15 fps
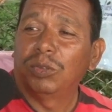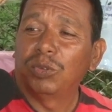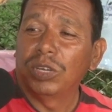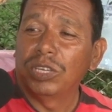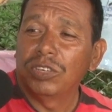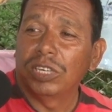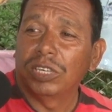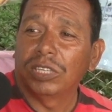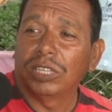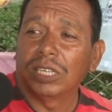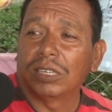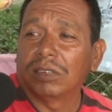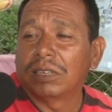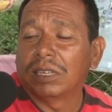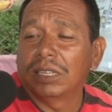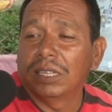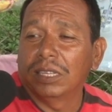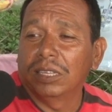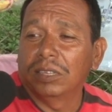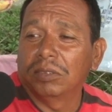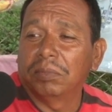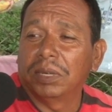sueño erótico que he
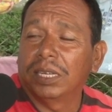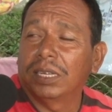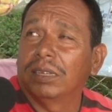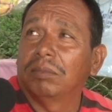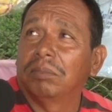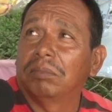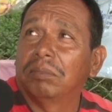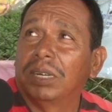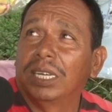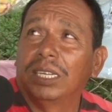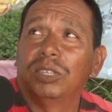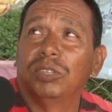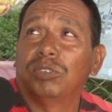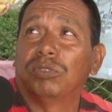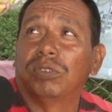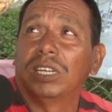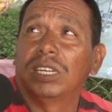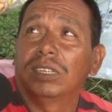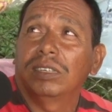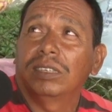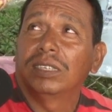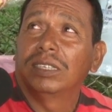tenido más, más inusual,